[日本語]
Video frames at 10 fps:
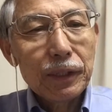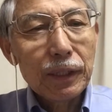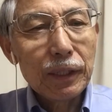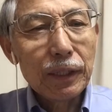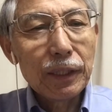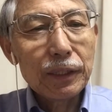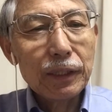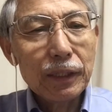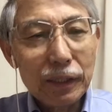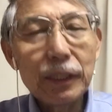えー、
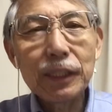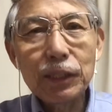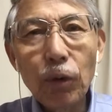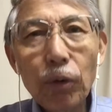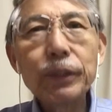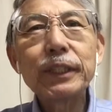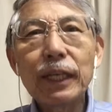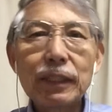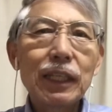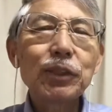シーイーオー に
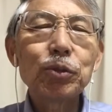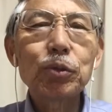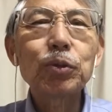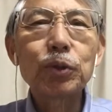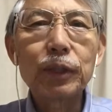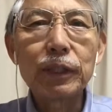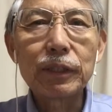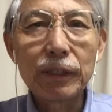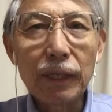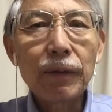なったということでです
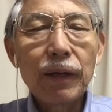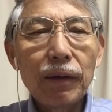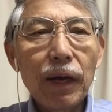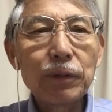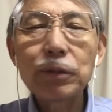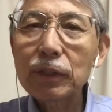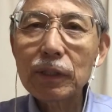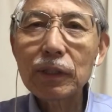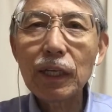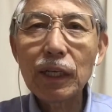ねある
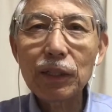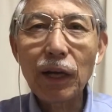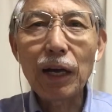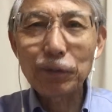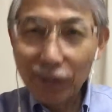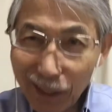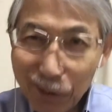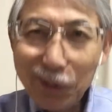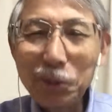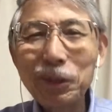程度ある程
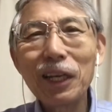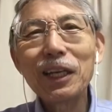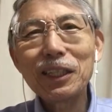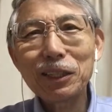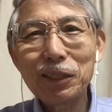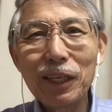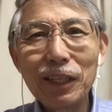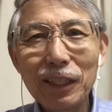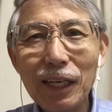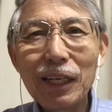度というのは失礼
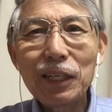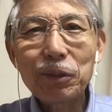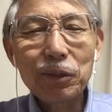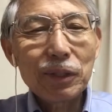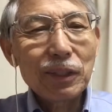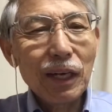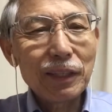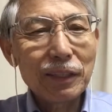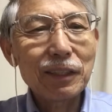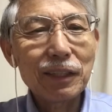なあ
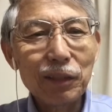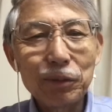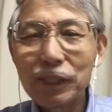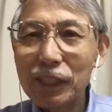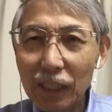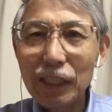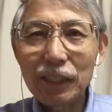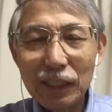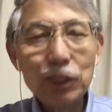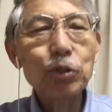れですけど、ね、期待
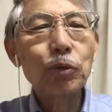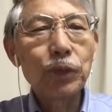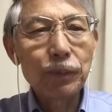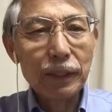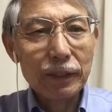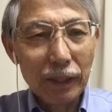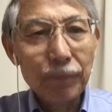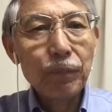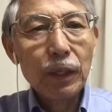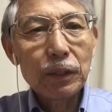できると思いますね。
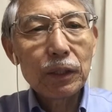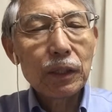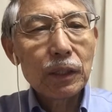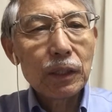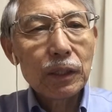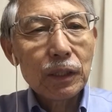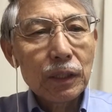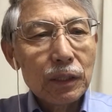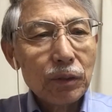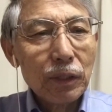
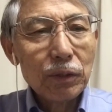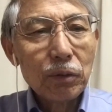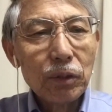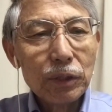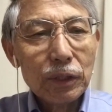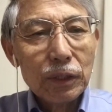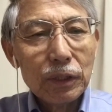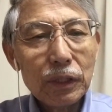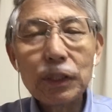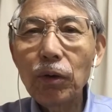それと
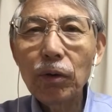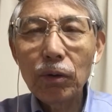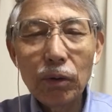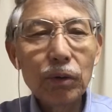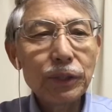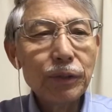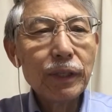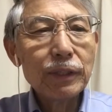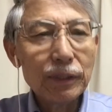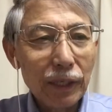シーオーオー には
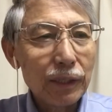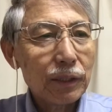ですね